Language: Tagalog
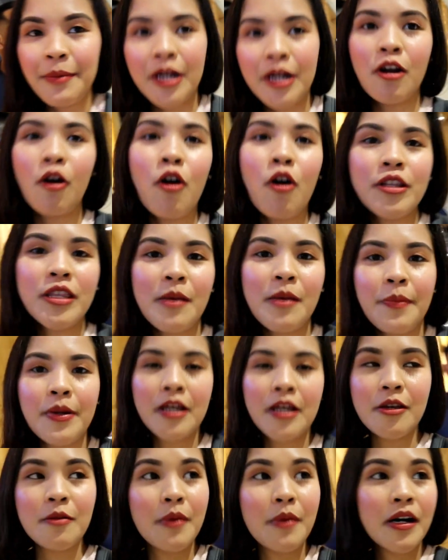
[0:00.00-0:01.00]
Pero konti pa
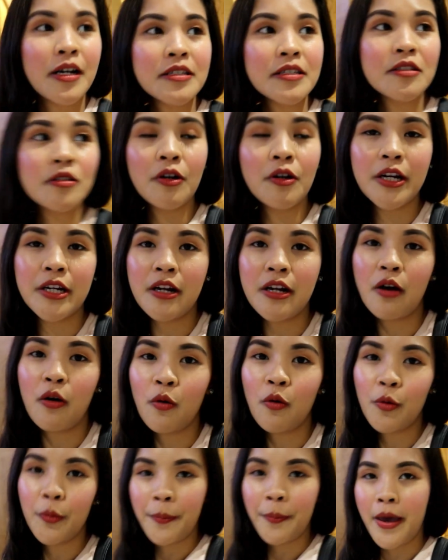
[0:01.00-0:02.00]
lang yung mga store na
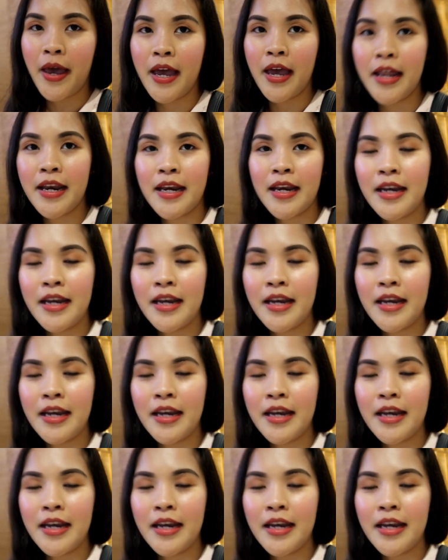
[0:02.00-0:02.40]
open.